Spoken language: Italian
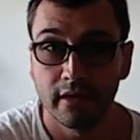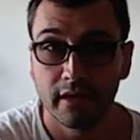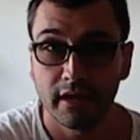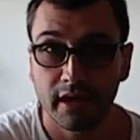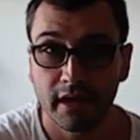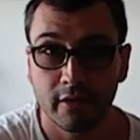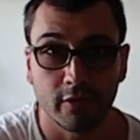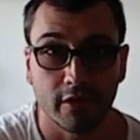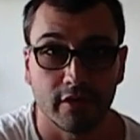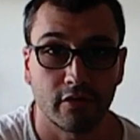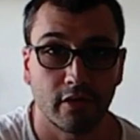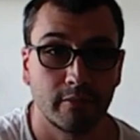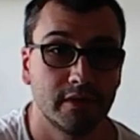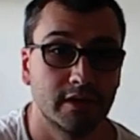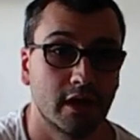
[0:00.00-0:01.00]
e
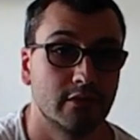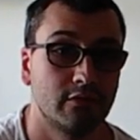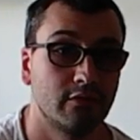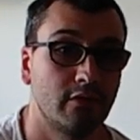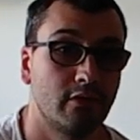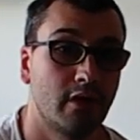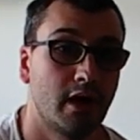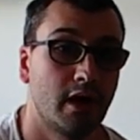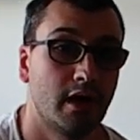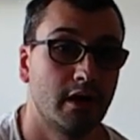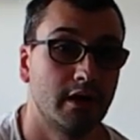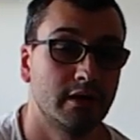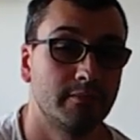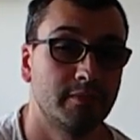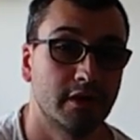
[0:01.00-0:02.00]
questo abbinato
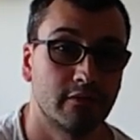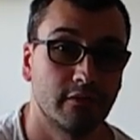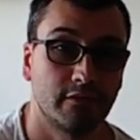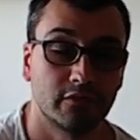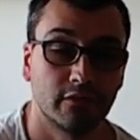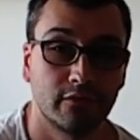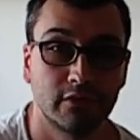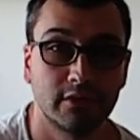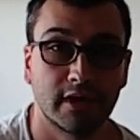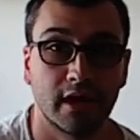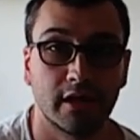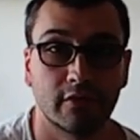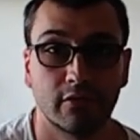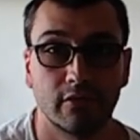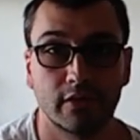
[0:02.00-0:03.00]
a impianto
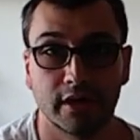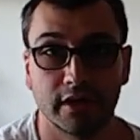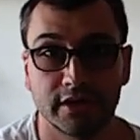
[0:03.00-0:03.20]
fotovoltaico